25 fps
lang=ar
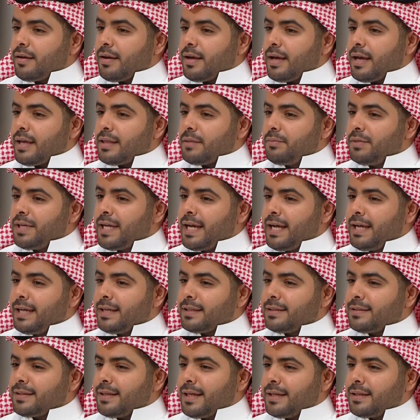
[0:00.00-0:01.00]
هذا من
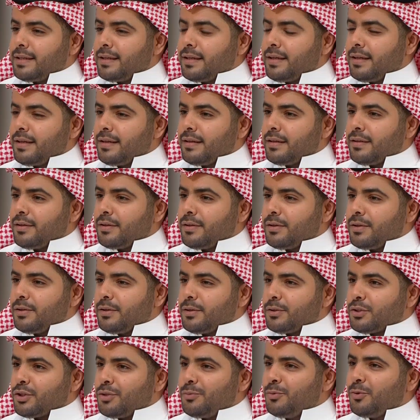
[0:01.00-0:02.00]
ناحية يعني
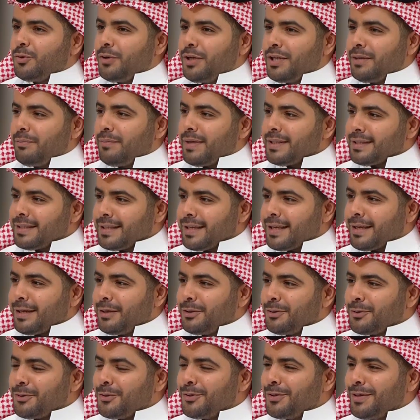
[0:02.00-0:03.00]
الطموح المنطقي
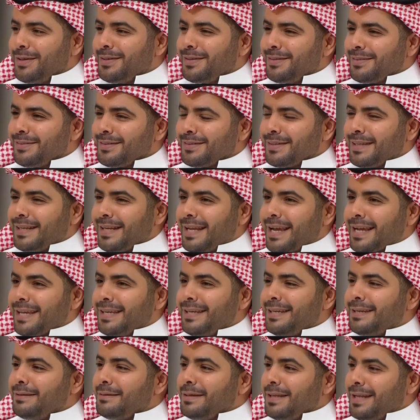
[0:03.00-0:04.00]
خلينا نقول
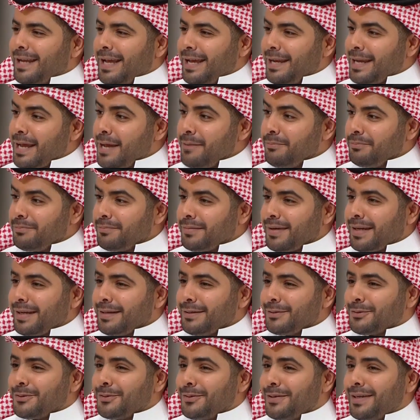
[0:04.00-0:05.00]
لكن الأحلام
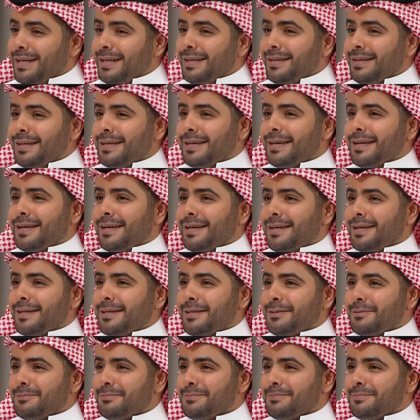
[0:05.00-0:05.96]
خلينا نقول آه